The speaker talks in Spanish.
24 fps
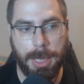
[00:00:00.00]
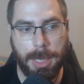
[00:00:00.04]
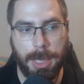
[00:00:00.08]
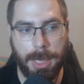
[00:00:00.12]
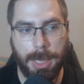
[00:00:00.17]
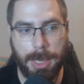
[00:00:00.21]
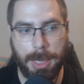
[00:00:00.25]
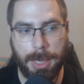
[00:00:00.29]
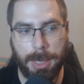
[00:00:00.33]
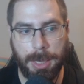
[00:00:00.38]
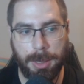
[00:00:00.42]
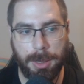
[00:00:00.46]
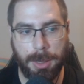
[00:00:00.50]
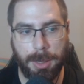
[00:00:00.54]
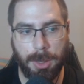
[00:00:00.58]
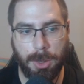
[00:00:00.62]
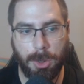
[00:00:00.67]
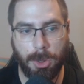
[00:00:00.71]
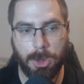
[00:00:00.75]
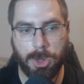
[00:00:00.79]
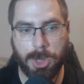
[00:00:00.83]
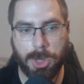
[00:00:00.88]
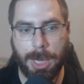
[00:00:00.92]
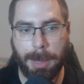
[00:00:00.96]
Y
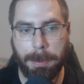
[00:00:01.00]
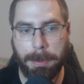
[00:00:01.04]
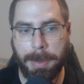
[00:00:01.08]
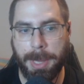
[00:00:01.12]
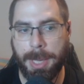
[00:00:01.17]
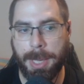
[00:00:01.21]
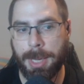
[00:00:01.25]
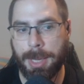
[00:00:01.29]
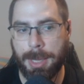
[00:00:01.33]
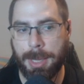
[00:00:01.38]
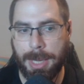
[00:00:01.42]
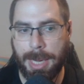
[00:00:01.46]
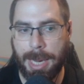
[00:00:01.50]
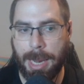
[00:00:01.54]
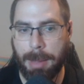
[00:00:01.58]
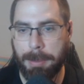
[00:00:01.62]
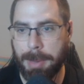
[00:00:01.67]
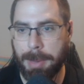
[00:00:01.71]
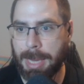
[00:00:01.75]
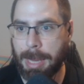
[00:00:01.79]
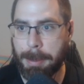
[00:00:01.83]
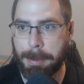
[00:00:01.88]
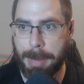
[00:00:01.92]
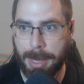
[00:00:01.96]
nos capea
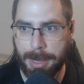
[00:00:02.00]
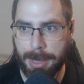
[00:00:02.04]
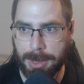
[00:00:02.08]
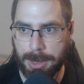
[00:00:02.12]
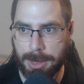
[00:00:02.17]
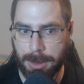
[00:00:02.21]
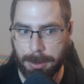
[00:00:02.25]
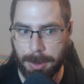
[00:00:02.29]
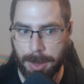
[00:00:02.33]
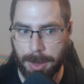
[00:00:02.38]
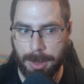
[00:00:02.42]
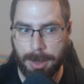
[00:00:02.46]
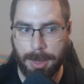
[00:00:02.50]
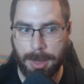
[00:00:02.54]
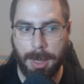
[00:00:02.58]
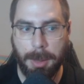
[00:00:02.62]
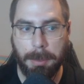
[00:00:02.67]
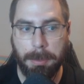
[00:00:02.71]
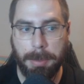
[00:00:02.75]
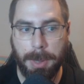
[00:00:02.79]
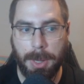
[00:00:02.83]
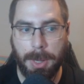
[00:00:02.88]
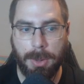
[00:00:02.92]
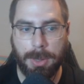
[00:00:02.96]
la vida máxima
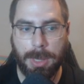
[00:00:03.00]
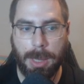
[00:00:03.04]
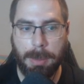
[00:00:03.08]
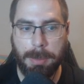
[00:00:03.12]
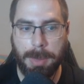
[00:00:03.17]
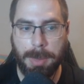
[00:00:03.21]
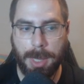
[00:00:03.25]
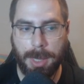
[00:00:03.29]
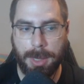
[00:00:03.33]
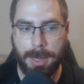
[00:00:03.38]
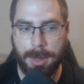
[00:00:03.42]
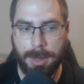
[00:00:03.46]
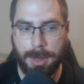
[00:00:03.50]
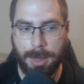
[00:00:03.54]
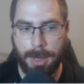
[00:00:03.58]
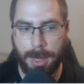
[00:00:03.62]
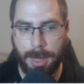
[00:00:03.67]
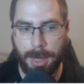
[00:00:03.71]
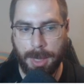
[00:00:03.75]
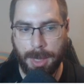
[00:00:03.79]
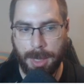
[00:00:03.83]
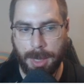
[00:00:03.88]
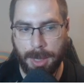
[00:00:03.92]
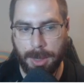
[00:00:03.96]
pero también
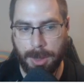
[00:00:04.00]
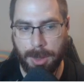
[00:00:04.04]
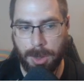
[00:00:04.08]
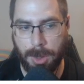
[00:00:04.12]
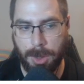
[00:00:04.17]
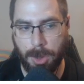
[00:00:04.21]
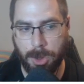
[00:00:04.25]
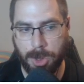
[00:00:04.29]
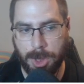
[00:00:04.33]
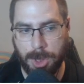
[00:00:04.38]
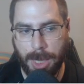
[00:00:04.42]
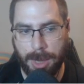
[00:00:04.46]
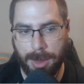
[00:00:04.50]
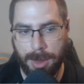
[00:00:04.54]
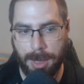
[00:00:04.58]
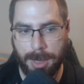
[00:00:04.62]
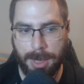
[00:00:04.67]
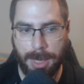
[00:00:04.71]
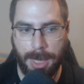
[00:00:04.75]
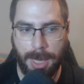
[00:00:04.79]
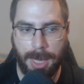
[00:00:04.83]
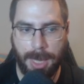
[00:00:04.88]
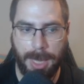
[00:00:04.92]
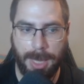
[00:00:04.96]
eh, nos
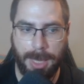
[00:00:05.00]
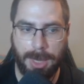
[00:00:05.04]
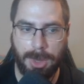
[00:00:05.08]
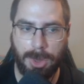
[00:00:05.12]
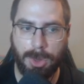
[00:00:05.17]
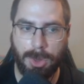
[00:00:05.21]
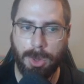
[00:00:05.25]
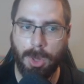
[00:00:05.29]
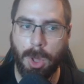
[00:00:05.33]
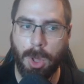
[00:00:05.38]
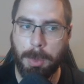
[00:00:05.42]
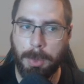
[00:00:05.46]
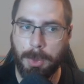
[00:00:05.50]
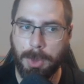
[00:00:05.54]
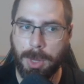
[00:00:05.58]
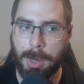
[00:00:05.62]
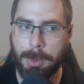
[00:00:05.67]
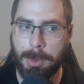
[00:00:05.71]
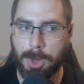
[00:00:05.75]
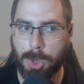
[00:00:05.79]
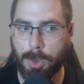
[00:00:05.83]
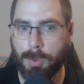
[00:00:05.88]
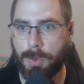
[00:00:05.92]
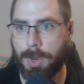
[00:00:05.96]
hace de que no
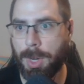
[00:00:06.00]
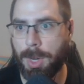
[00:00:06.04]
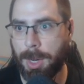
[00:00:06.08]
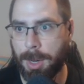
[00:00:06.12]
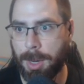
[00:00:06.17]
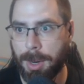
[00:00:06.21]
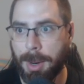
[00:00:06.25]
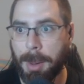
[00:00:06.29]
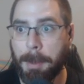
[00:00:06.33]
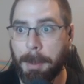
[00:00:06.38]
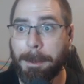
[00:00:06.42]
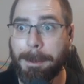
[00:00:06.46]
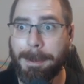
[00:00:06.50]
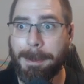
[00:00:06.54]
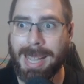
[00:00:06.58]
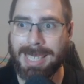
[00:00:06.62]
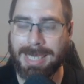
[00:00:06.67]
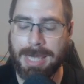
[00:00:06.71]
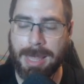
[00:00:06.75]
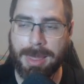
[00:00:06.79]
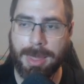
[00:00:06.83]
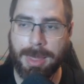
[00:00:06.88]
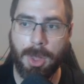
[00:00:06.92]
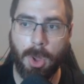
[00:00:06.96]
podamos sufrir
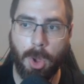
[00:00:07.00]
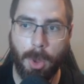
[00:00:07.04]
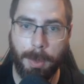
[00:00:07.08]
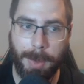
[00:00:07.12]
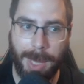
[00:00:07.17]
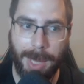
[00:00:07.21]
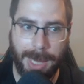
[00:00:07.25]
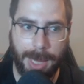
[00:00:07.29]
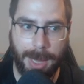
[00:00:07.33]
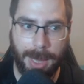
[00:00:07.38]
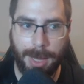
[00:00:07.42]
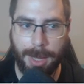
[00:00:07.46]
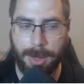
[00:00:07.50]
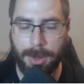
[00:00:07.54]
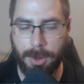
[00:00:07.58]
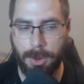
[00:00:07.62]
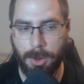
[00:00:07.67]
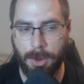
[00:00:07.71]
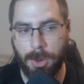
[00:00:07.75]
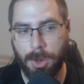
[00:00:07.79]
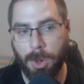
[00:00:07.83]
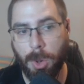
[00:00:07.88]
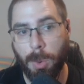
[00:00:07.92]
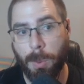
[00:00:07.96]
más de 5000 de
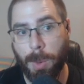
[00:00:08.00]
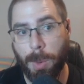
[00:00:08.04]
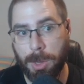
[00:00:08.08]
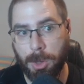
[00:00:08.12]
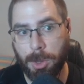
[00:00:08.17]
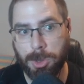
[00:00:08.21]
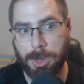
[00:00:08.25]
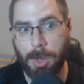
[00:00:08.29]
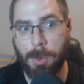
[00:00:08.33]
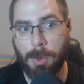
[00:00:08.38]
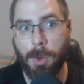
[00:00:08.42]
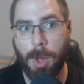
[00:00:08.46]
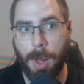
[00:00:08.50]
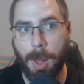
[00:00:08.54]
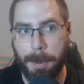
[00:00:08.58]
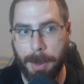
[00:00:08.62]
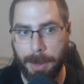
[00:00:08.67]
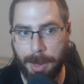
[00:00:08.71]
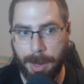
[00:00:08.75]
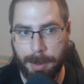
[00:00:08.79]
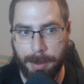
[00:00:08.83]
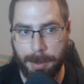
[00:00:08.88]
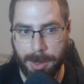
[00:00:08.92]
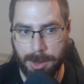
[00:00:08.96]
daño cuando está un
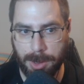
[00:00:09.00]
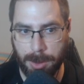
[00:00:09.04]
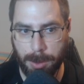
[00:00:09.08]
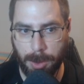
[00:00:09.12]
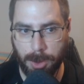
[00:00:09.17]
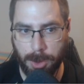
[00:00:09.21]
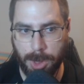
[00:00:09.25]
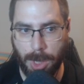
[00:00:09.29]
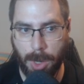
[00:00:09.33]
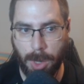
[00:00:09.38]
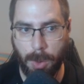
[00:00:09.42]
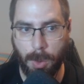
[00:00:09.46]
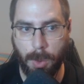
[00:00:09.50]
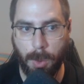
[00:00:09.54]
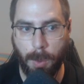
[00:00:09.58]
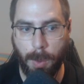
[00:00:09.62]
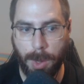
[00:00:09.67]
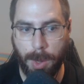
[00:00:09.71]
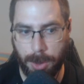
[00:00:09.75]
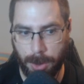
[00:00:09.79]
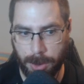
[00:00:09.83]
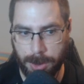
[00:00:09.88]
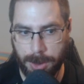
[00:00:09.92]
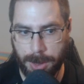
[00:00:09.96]
capeado al máximo, o sea, con
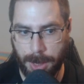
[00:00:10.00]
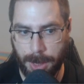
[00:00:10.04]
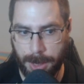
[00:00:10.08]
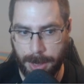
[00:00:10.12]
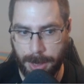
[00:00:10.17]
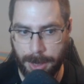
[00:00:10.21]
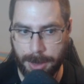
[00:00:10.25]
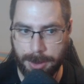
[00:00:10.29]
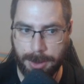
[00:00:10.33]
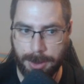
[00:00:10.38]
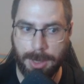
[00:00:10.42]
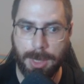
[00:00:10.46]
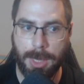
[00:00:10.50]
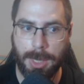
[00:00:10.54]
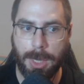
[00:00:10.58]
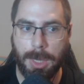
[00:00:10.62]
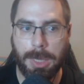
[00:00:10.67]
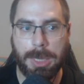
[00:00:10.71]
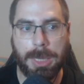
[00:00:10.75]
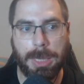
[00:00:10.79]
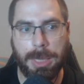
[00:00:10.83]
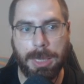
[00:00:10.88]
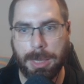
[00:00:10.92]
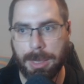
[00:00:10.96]
4 estrellas.
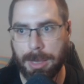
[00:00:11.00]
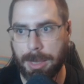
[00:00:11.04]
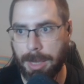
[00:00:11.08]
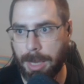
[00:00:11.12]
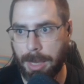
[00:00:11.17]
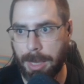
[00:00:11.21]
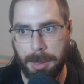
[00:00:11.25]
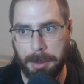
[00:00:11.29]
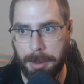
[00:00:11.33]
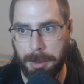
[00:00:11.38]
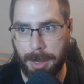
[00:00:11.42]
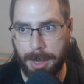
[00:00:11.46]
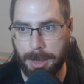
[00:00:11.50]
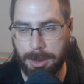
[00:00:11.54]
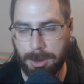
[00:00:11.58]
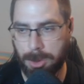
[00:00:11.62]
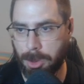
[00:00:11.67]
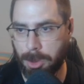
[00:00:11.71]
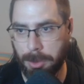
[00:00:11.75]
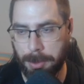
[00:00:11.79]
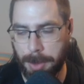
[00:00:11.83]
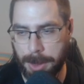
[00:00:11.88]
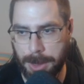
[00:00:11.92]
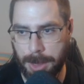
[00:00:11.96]
De,
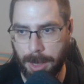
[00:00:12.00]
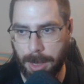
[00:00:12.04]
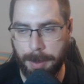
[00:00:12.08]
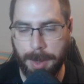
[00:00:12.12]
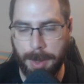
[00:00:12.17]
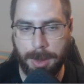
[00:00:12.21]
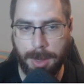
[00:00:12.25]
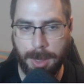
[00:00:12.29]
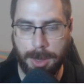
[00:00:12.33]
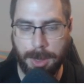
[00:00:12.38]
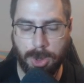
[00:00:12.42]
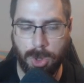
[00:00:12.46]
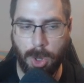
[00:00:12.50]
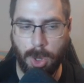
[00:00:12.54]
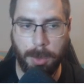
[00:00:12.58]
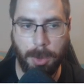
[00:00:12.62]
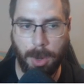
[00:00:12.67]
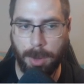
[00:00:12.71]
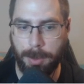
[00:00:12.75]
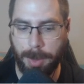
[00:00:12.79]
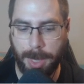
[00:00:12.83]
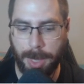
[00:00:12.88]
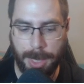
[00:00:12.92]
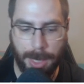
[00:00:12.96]
esto básicamente es
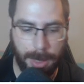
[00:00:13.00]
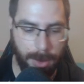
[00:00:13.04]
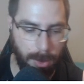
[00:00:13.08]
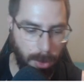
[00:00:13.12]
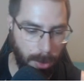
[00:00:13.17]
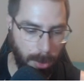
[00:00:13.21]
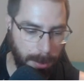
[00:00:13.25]
como el Belial